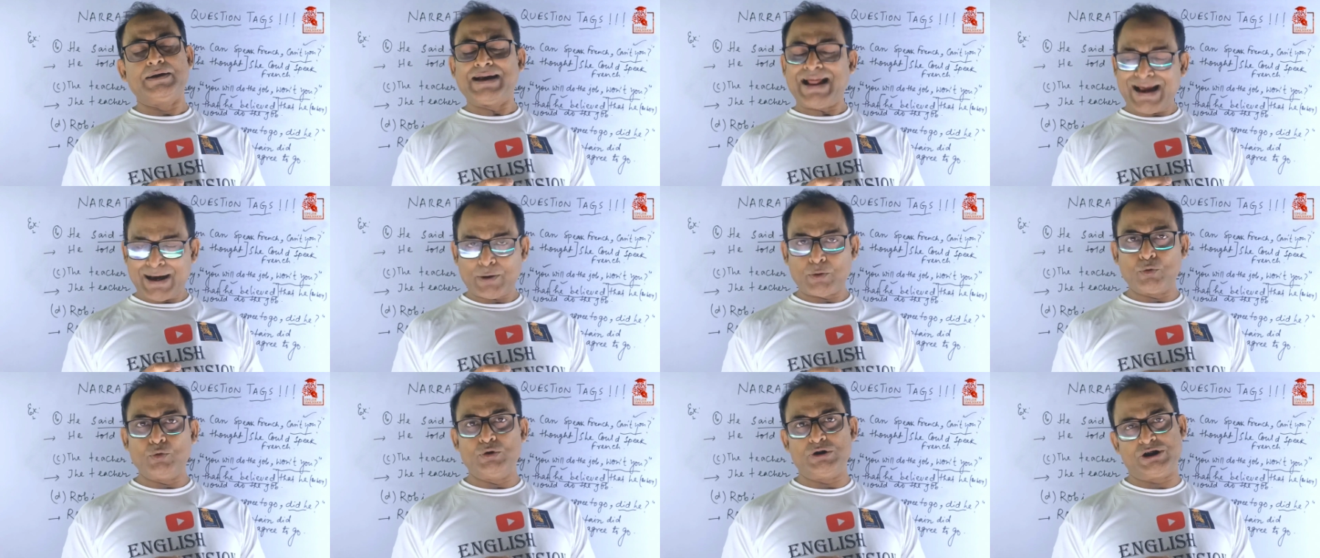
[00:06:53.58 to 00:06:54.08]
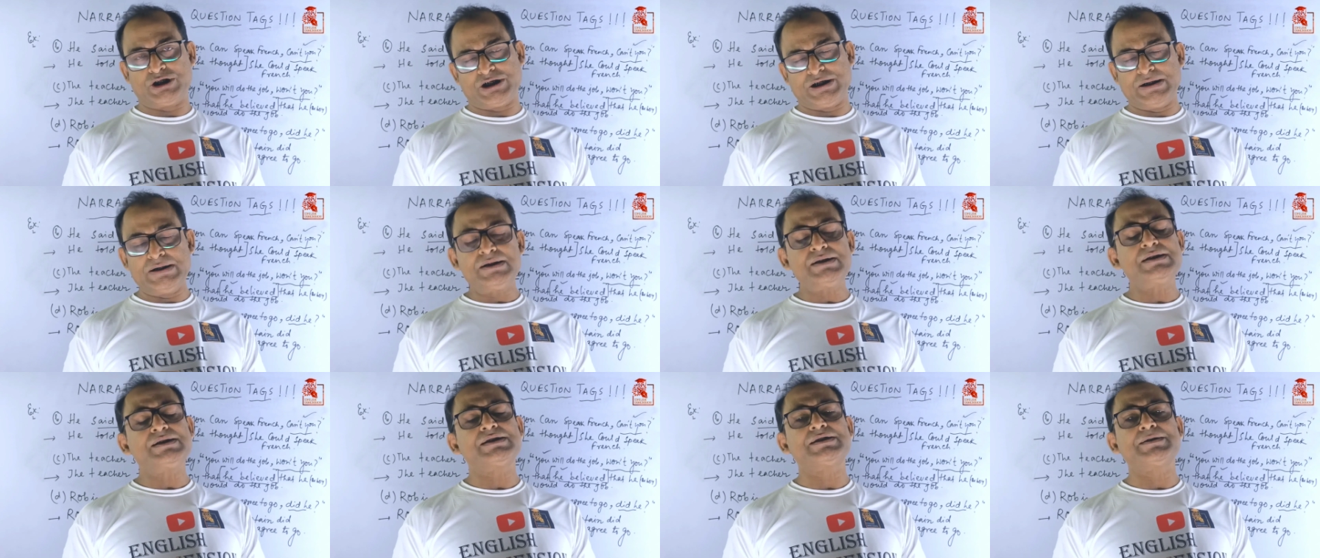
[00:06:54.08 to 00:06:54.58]
ট্যাগ
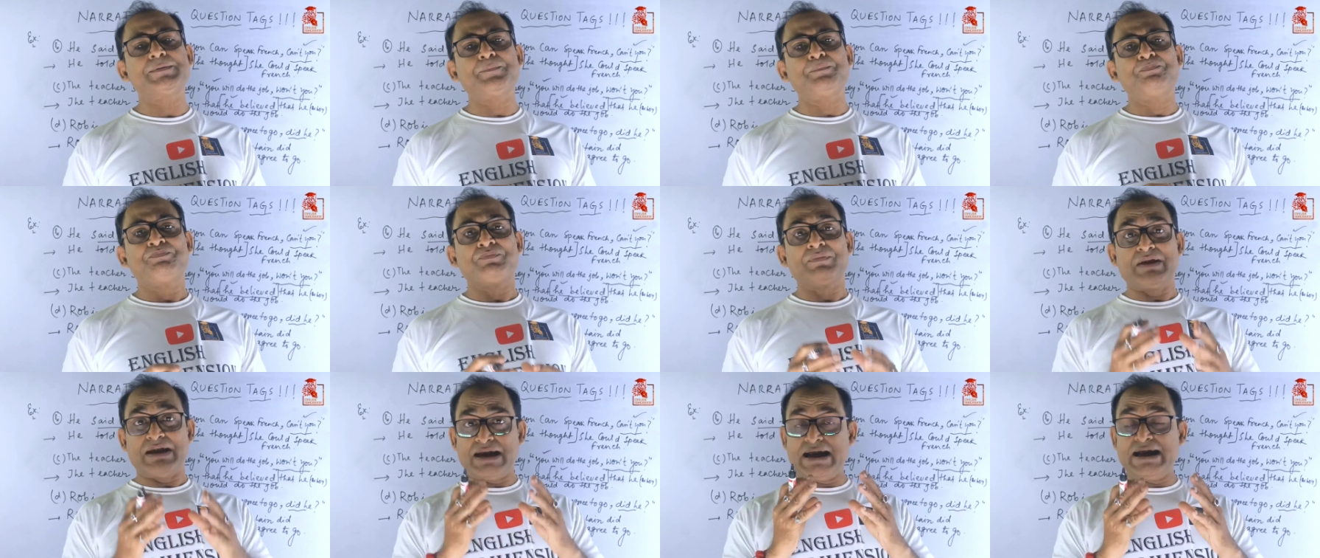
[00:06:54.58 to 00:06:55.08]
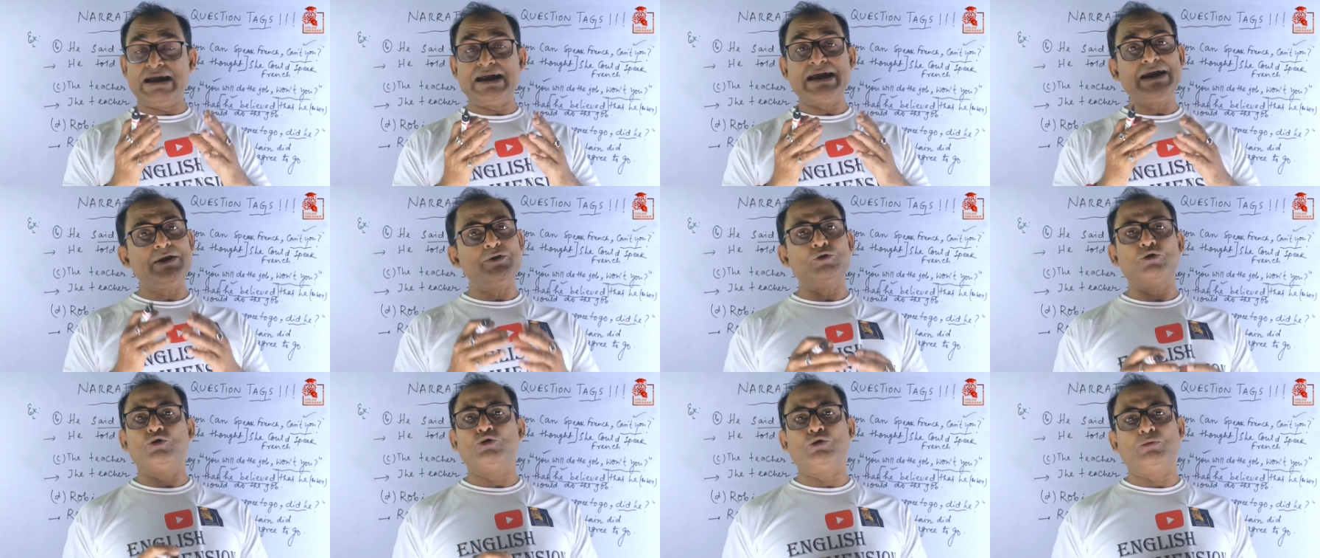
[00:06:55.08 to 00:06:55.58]
কোশ্চেন্স এটা
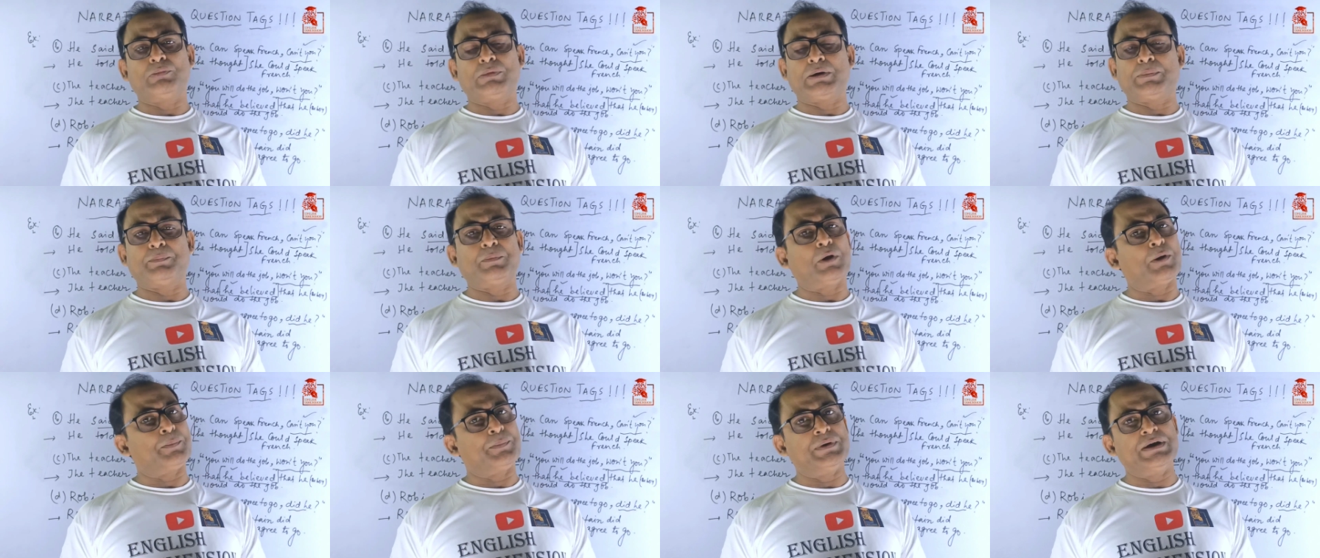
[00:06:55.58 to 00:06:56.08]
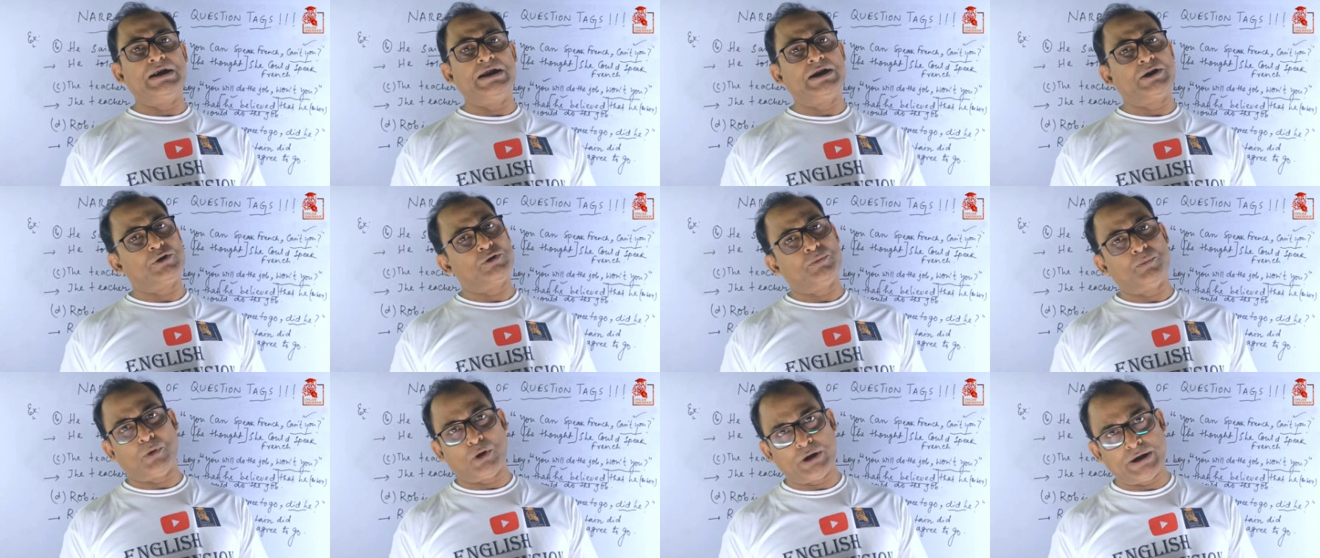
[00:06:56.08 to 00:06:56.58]
কিন্তু তোমরা প্রপারলি
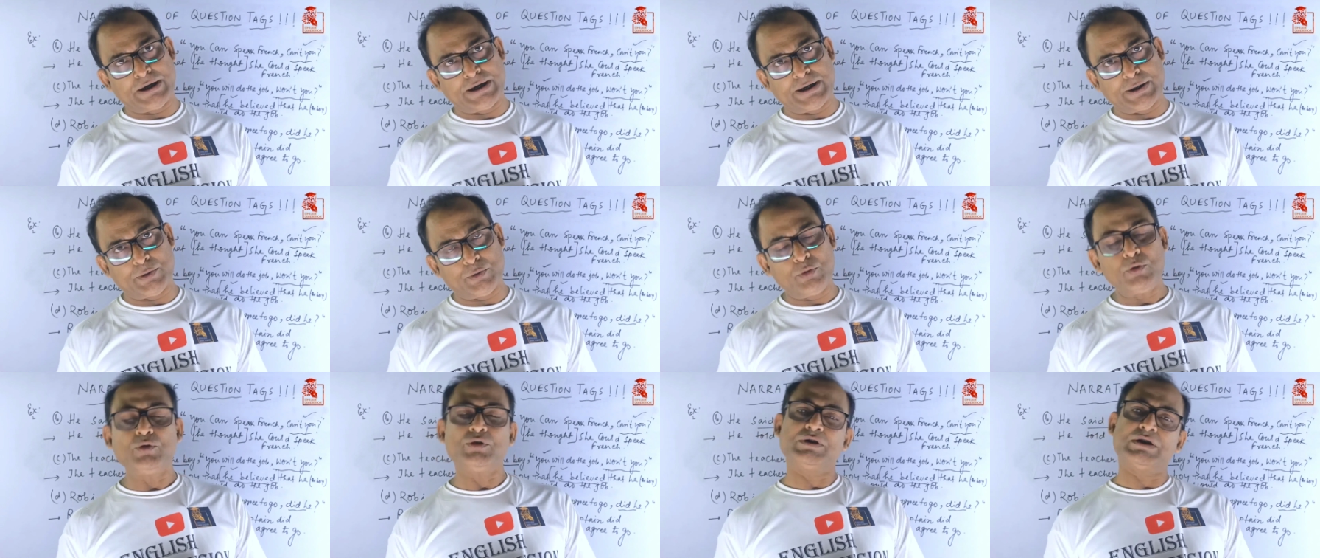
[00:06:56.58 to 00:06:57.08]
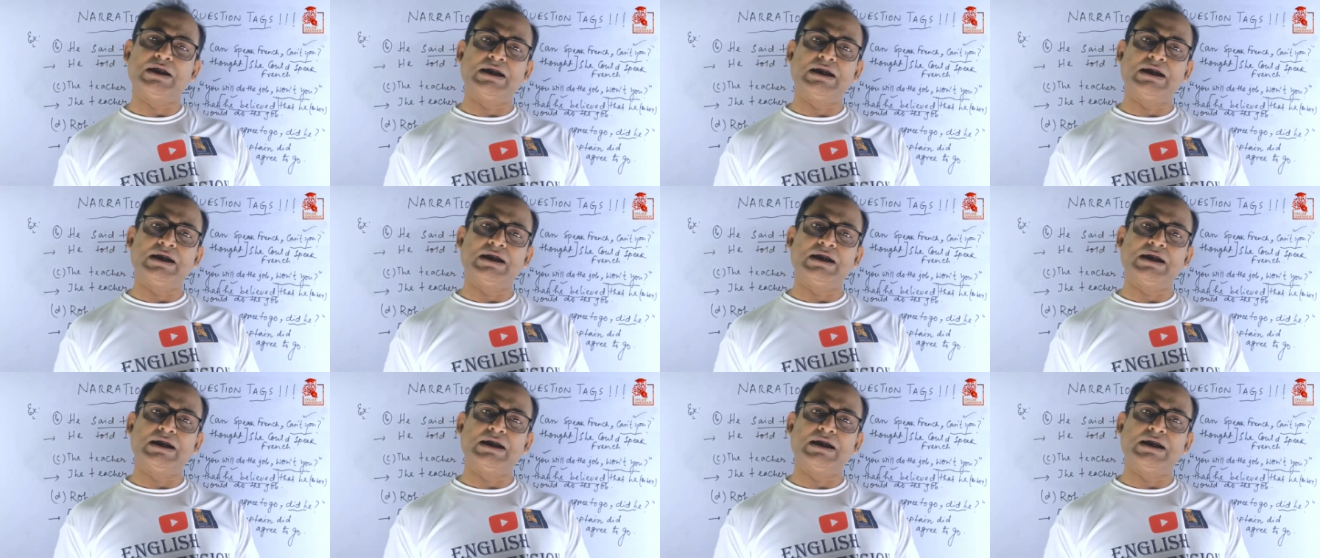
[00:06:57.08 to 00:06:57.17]
একটু মনে রেখো